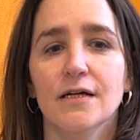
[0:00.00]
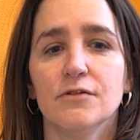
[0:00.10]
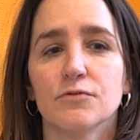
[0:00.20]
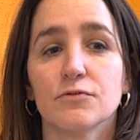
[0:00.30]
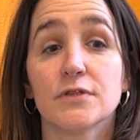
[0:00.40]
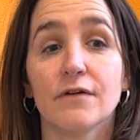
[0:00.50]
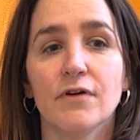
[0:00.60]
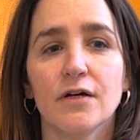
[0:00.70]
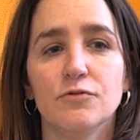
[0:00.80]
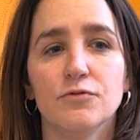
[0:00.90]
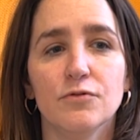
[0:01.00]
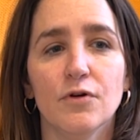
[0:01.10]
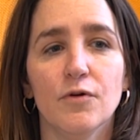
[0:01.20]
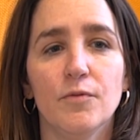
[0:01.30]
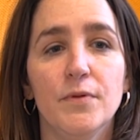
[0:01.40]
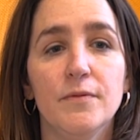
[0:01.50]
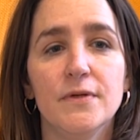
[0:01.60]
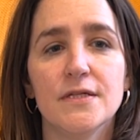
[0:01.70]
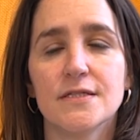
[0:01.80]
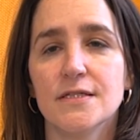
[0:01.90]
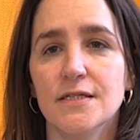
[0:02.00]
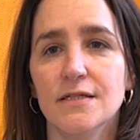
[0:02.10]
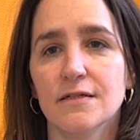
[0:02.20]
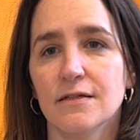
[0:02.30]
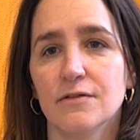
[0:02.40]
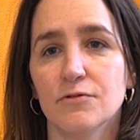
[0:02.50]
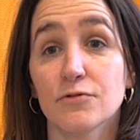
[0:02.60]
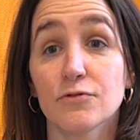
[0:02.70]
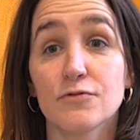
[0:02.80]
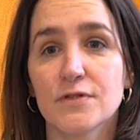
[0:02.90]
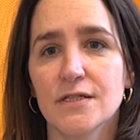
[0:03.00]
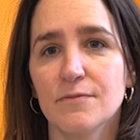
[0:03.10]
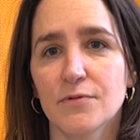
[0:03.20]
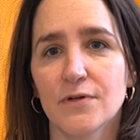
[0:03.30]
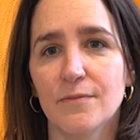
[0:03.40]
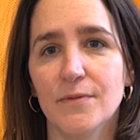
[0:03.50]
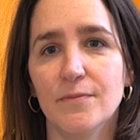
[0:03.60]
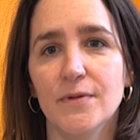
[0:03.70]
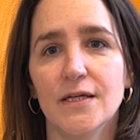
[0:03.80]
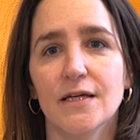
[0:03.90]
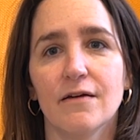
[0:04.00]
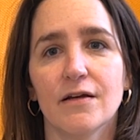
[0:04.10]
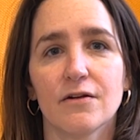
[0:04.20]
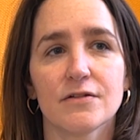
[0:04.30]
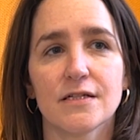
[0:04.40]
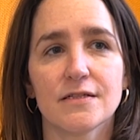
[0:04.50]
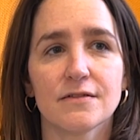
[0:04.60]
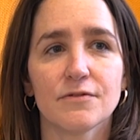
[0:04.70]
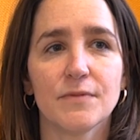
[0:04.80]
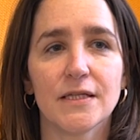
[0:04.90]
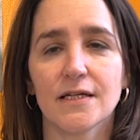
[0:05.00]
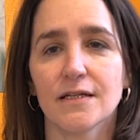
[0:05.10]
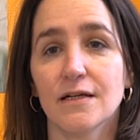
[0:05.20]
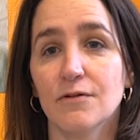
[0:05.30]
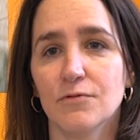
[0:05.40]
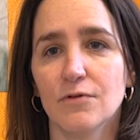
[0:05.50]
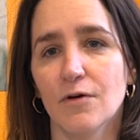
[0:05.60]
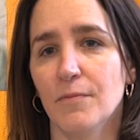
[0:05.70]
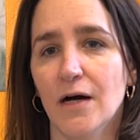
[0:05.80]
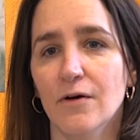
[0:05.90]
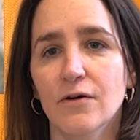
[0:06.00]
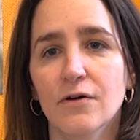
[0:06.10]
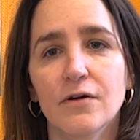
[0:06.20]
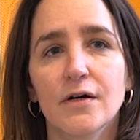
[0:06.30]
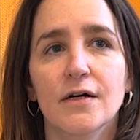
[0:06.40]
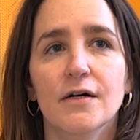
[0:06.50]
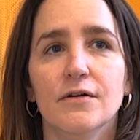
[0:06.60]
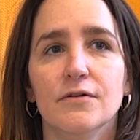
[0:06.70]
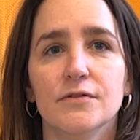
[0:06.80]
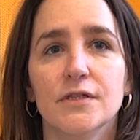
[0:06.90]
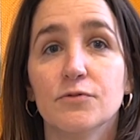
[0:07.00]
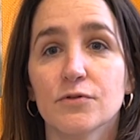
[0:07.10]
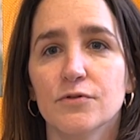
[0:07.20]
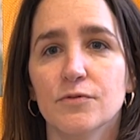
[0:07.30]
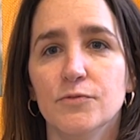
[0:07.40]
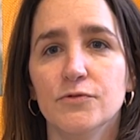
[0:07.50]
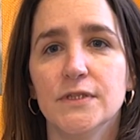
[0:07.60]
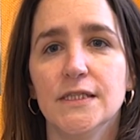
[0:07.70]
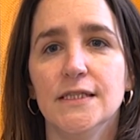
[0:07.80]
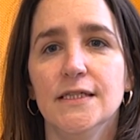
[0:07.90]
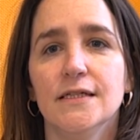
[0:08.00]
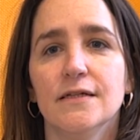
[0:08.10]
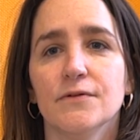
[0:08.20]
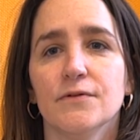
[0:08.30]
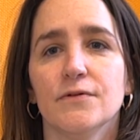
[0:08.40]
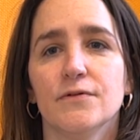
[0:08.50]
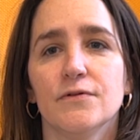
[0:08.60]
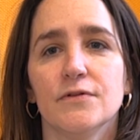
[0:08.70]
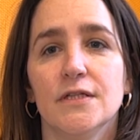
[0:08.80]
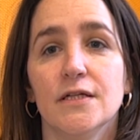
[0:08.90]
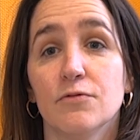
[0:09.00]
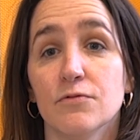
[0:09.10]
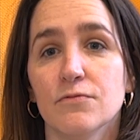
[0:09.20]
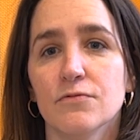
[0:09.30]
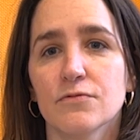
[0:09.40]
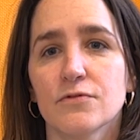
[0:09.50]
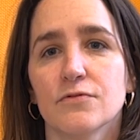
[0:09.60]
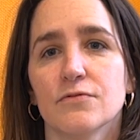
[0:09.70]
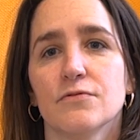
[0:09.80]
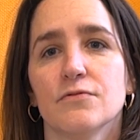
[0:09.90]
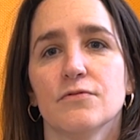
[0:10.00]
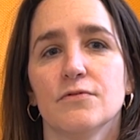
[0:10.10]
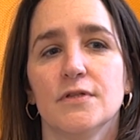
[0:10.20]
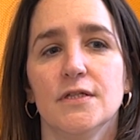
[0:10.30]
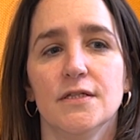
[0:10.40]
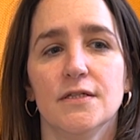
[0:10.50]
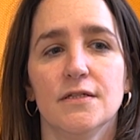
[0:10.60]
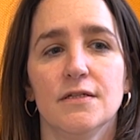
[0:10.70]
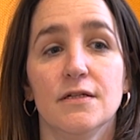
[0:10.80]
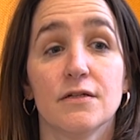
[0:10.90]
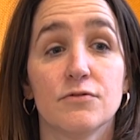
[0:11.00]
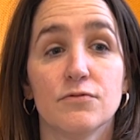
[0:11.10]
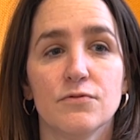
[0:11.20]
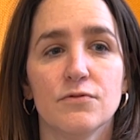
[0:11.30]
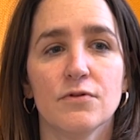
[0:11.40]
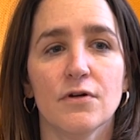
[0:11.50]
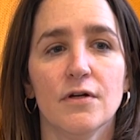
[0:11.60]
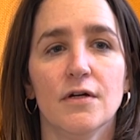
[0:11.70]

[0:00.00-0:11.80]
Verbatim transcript: Donc ça va du bébé signe et des cours de signe pour les bébés avec leurs assistantes maternelles ou leurs parents, des cours de musique, des contes, des lectures.